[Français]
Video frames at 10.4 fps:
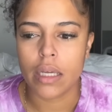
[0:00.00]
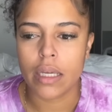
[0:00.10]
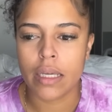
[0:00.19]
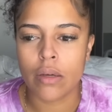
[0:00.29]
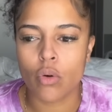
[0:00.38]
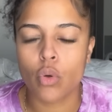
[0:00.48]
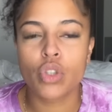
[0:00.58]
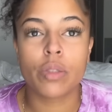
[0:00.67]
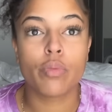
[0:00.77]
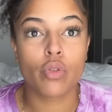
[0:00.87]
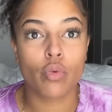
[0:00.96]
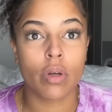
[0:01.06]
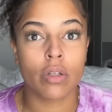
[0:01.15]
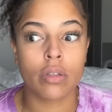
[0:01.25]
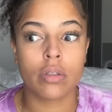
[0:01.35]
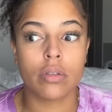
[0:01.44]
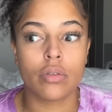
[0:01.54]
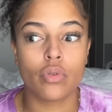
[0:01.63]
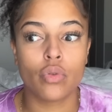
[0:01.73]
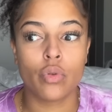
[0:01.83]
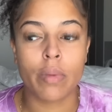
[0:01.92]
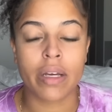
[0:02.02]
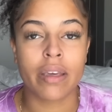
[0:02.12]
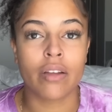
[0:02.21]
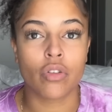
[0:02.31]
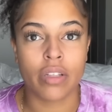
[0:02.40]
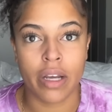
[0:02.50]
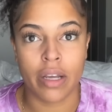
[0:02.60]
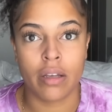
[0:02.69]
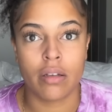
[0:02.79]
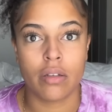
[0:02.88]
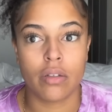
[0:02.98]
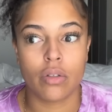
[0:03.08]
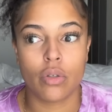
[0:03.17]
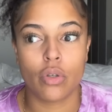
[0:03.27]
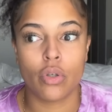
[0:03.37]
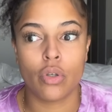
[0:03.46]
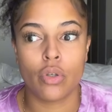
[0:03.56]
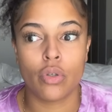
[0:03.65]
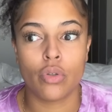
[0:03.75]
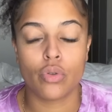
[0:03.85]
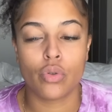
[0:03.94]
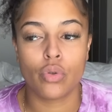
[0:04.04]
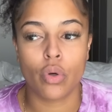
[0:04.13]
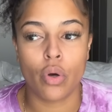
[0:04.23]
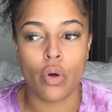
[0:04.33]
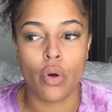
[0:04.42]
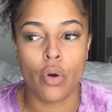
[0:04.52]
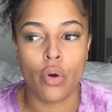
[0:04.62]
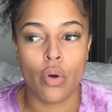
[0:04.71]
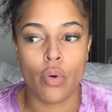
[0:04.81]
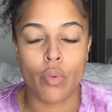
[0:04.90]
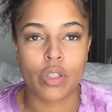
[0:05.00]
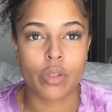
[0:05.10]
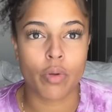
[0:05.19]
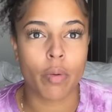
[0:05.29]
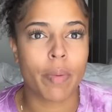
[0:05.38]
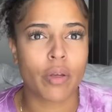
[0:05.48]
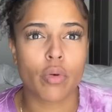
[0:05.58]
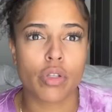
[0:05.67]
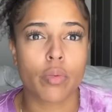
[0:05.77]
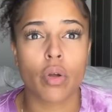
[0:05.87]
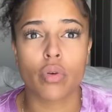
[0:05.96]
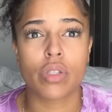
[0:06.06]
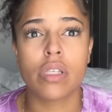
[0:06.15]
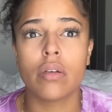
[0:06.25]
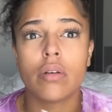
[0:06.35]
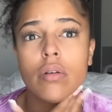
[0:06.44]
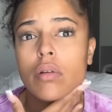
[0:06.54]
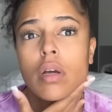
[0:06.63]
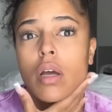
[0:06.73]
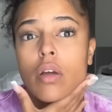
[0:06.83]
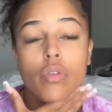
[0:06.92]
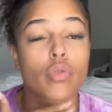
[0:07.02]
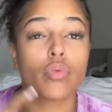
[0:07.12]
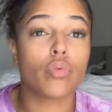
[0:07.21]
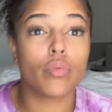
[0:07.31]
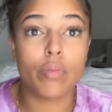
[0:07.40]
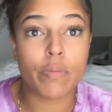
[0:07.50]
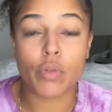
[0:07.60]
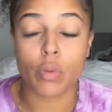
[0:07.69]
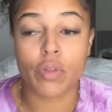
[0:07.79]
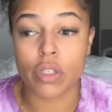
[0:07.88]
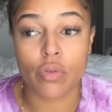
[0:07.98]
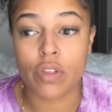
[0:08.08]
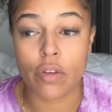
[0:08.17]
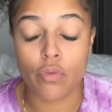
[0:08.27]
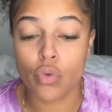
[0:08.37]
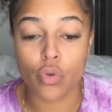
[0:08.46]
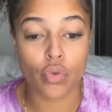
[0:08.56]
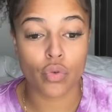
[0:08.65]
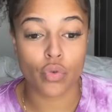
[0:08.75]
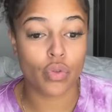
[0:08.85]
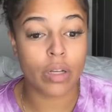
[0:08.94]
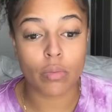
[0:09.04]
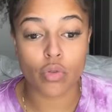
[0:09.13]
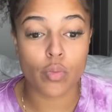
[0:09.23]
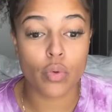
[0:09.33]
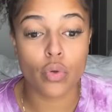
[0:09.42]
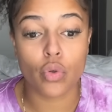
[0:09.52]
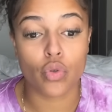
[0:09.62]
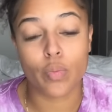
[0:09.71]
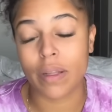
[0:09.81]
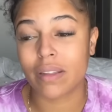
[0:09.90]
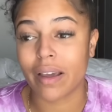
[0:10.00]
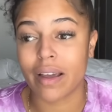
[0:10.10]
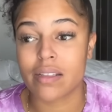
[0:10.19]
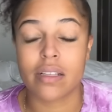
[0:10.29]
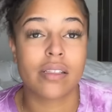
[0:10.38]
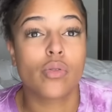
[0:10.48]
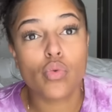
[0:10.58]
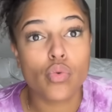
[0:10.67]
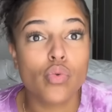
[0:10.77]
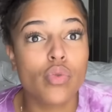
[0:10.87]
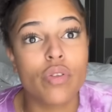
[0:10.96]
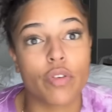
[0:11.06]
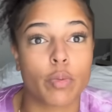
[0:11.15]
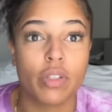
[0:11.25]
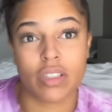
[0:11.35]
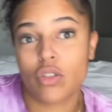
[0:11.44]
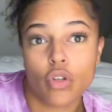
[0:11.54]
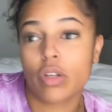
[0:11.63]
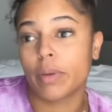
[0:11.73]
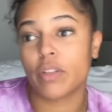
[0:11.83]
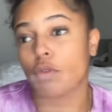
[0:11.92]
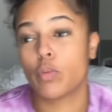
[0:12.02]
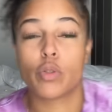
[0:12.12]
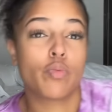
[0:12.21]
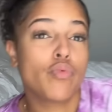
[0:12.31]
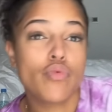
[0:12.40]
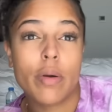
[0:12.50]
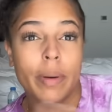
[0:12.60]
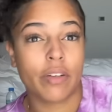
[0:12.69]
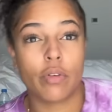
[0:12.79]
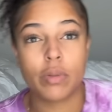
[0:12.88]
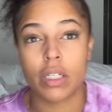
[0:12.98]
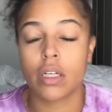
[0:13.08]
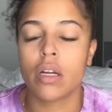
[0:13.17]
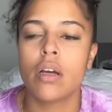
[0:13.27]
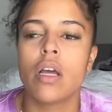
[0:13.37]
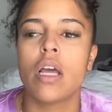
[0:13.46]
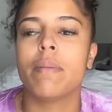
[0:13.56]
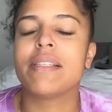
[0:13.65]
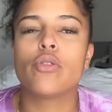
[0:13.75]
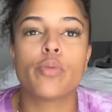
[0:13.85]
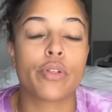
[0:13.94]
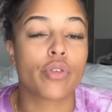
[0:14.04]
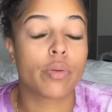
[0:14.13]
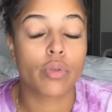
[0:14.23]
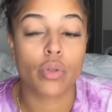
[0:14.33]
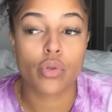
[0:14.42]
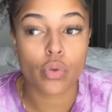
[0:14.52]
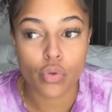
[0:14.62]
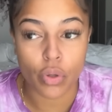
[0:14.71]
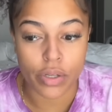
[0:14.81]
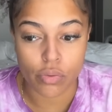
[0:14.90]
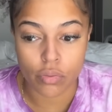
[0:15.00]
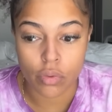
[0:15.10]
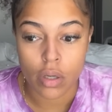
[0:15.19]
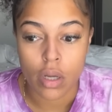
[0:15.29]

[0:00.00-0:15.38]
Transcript: et en gros, j'ai besoin de marquer un temps d'arrêt. Euh, sur euh, WhatsApp Girl, mais pas que WhatsApp Girl aussi. Euh. De toute façon, même sur mes réseaux, vous avez vu que je suis tellement sbeul que je suis pas très assidue. Des fois, je poste un TikTok, après, des fois, je poste plus, après, des fois, machin, machin. Et c'est juste parce que j'ai besoin de structuration.